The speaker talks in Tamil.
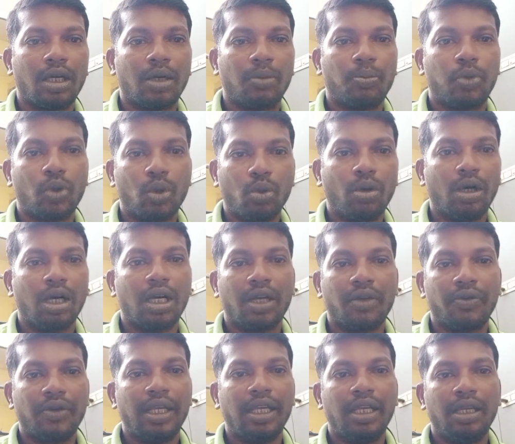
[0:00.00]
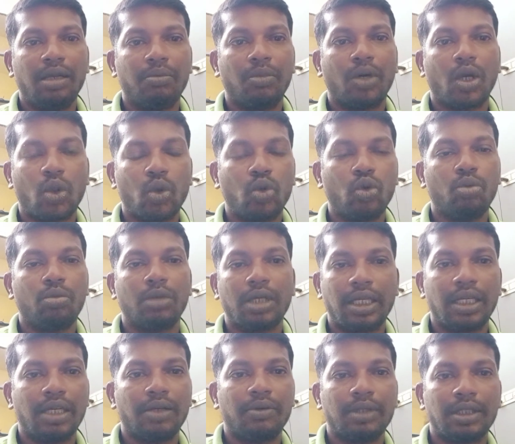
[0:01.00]
பொதுவாகவே
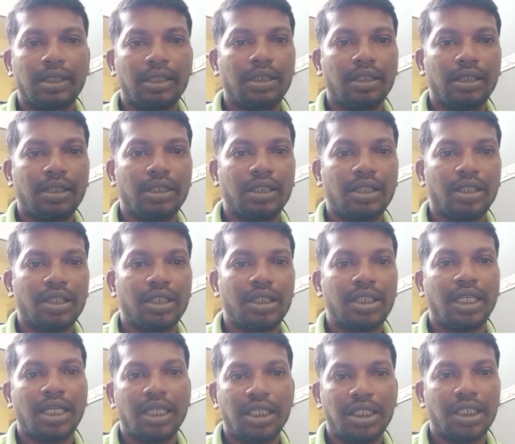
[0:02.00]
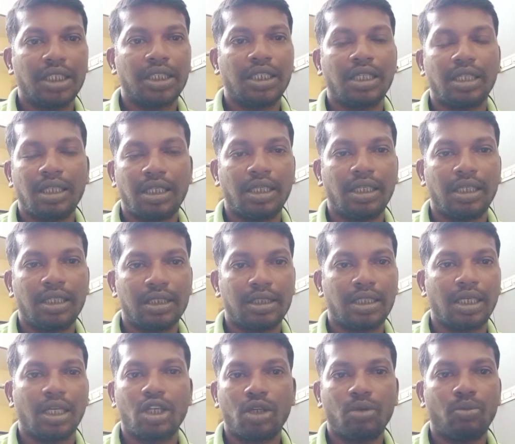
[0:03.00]
மருத்துவமனையில் வந்து சிகிச்சைக்கு
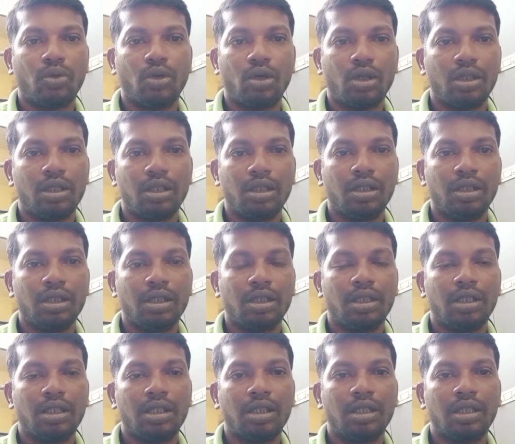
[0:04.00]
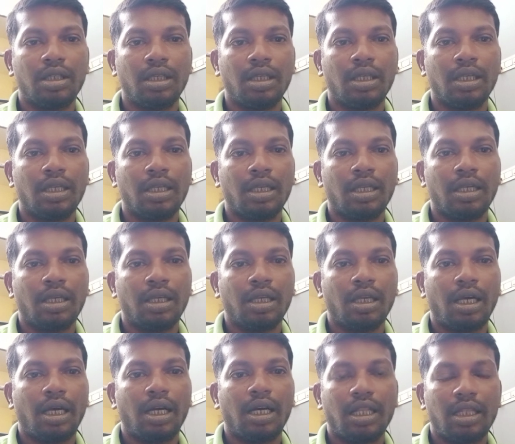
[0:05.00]
சேர்க்கும் பொழுது
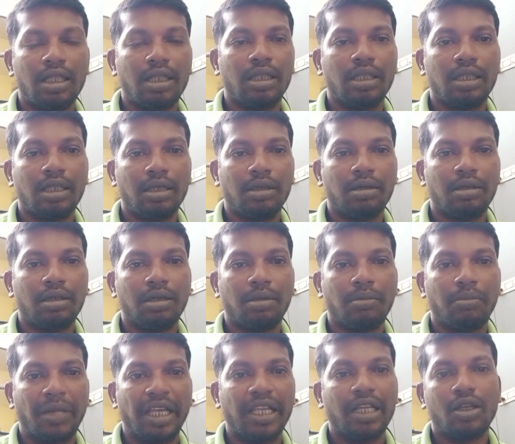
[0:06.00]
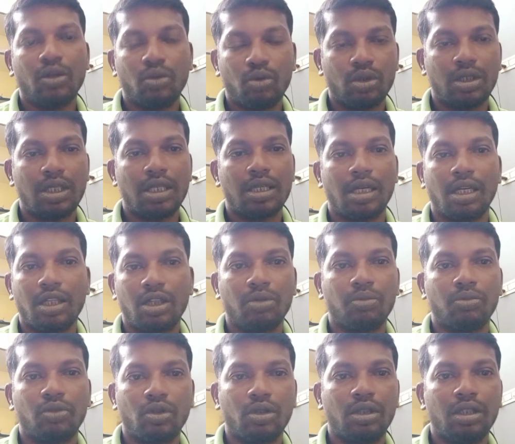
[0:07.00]
அல்லது மயக்க ஊசி
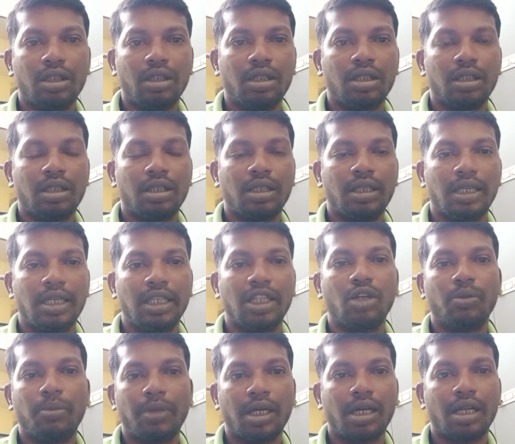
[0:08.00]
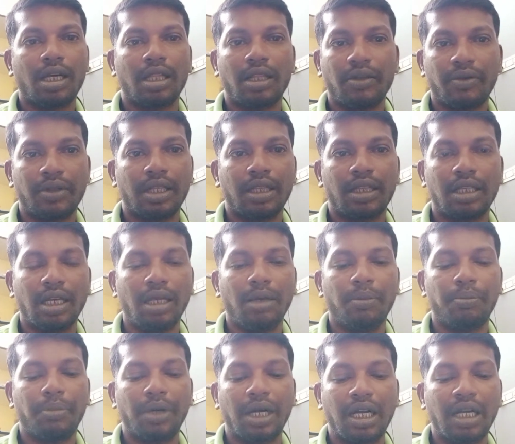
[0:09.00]
செலுத்தும் போது எதிர்பாராத விதத்தில்
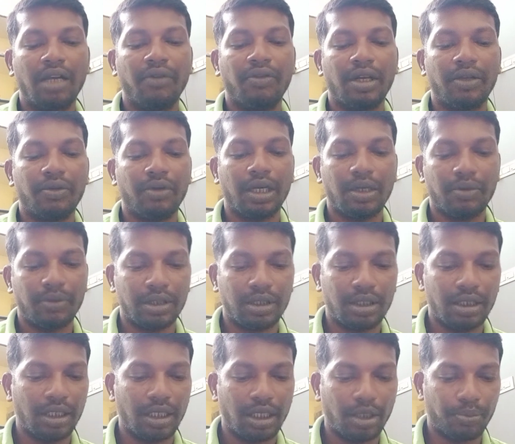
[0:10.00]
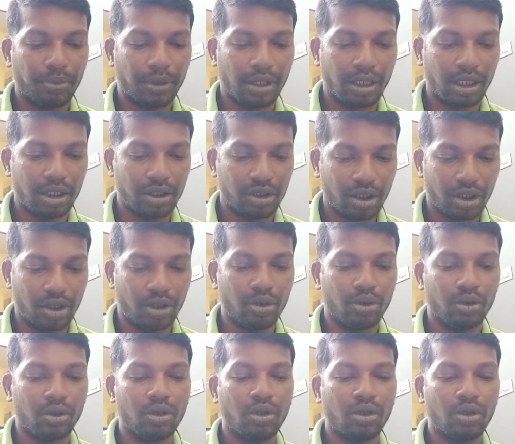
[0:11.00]
பக்க விளைவுகள் வந்து ஏற்பட தான் செய்யும்